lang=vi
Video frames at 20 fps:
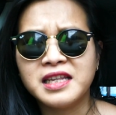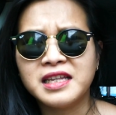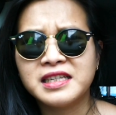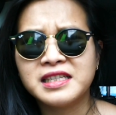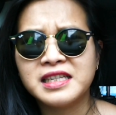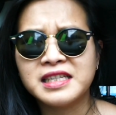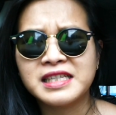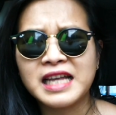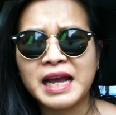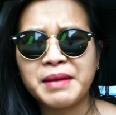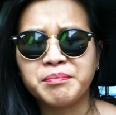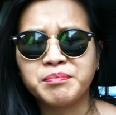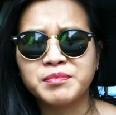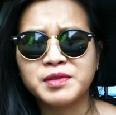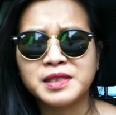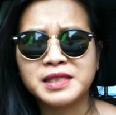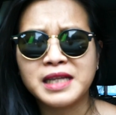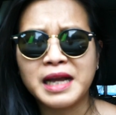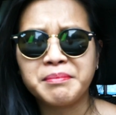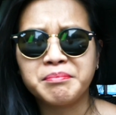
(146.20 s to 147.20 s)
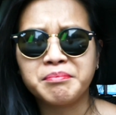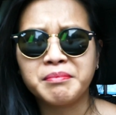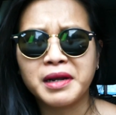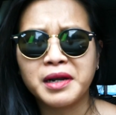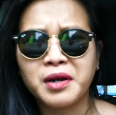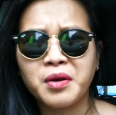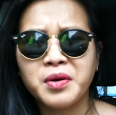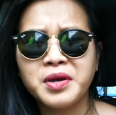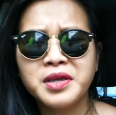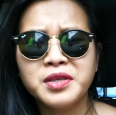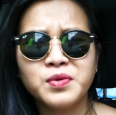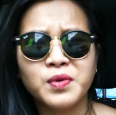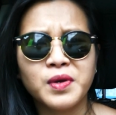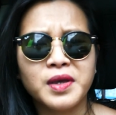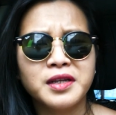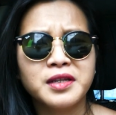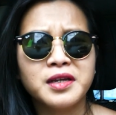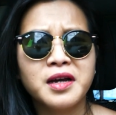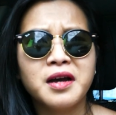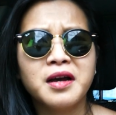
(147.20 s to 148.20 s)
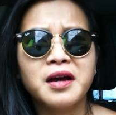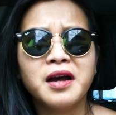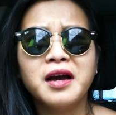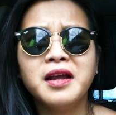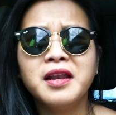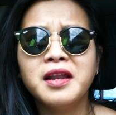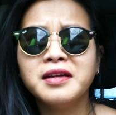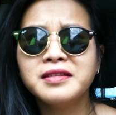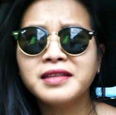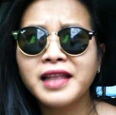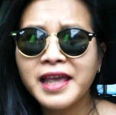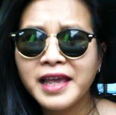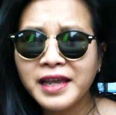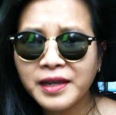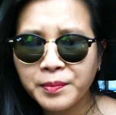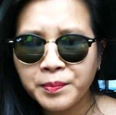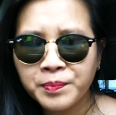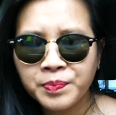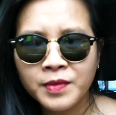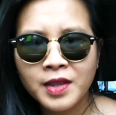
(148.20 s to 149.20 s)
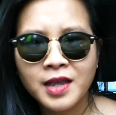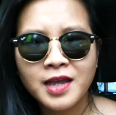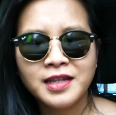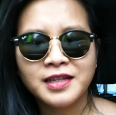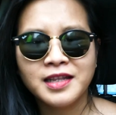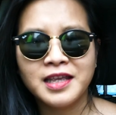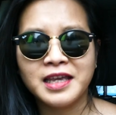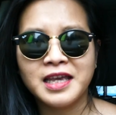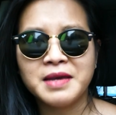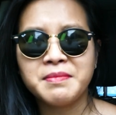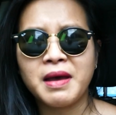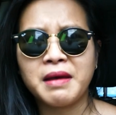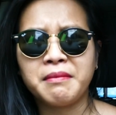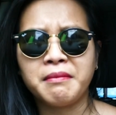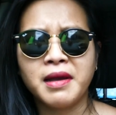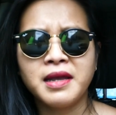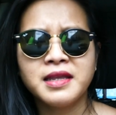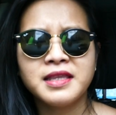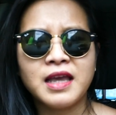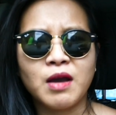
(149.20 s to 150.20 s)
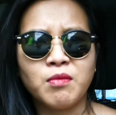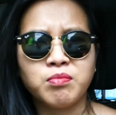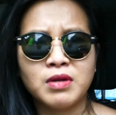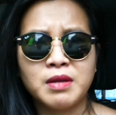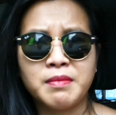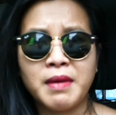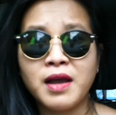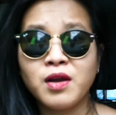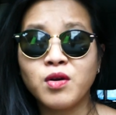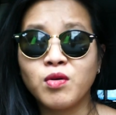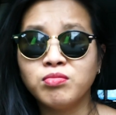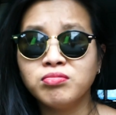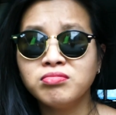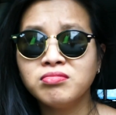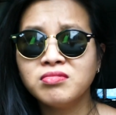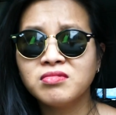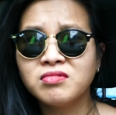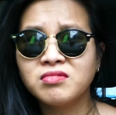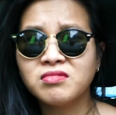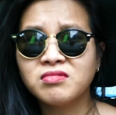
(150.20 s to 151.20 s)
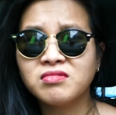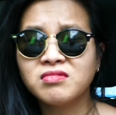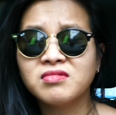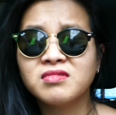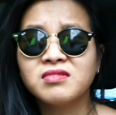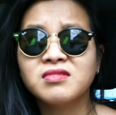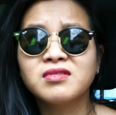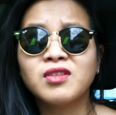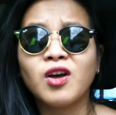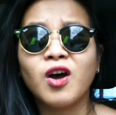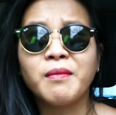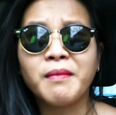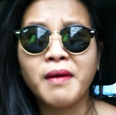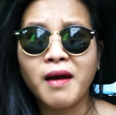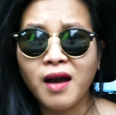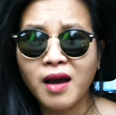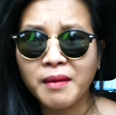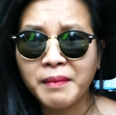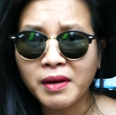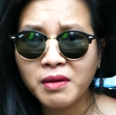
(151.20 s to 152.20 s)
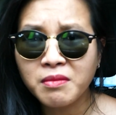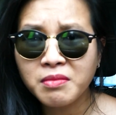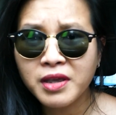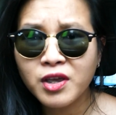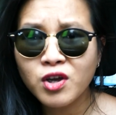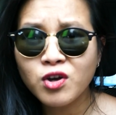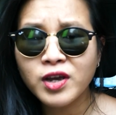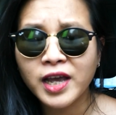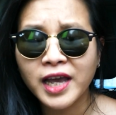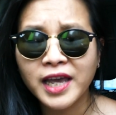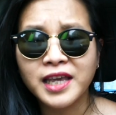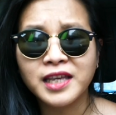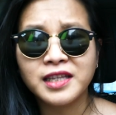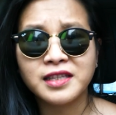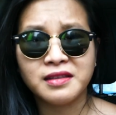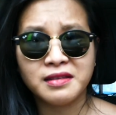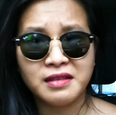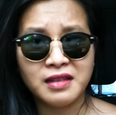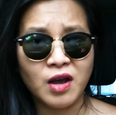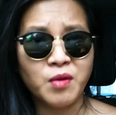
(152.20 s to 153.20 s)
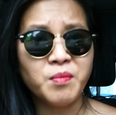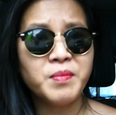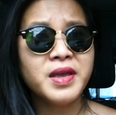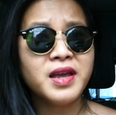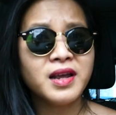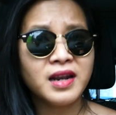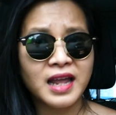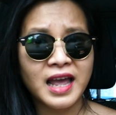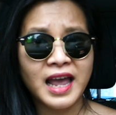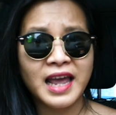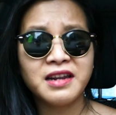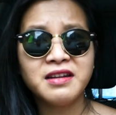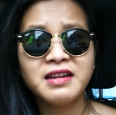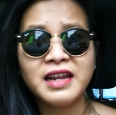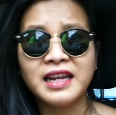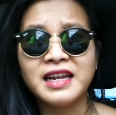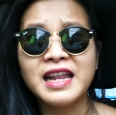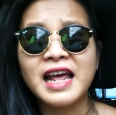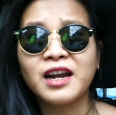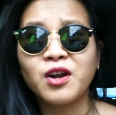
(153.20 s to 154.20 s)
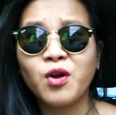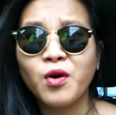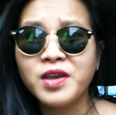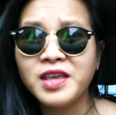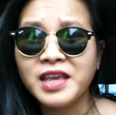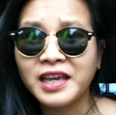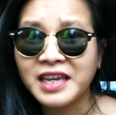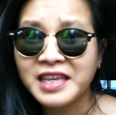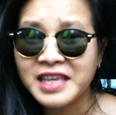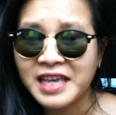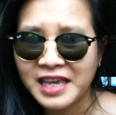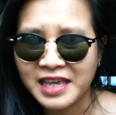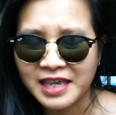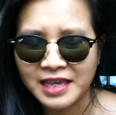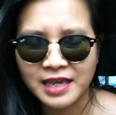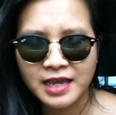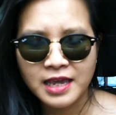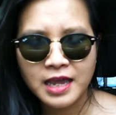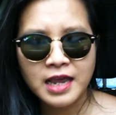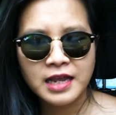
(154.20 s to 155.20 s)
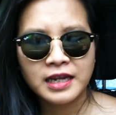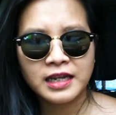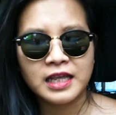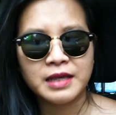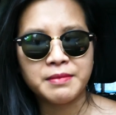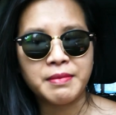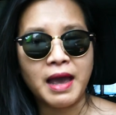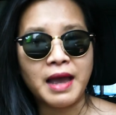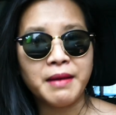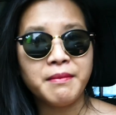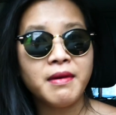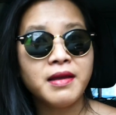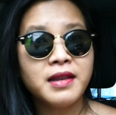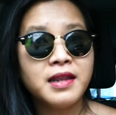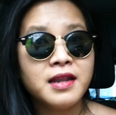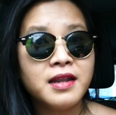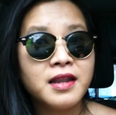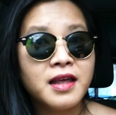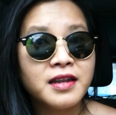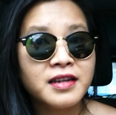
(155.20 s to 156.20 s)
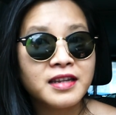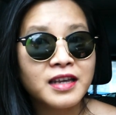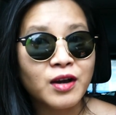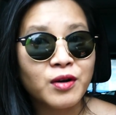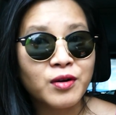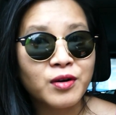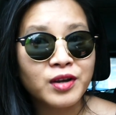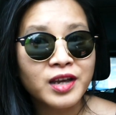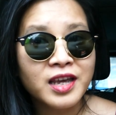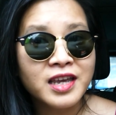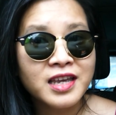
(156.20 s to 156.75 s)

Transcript: xì xầm mà nói chuyện hơi lớn tiếng. Thì cái bà má chồng này bà cũng tò mò, bà cũng hiếu kỳ không biết là hai đứa này đang nói về cái gì. Thì bà mới đi lên cò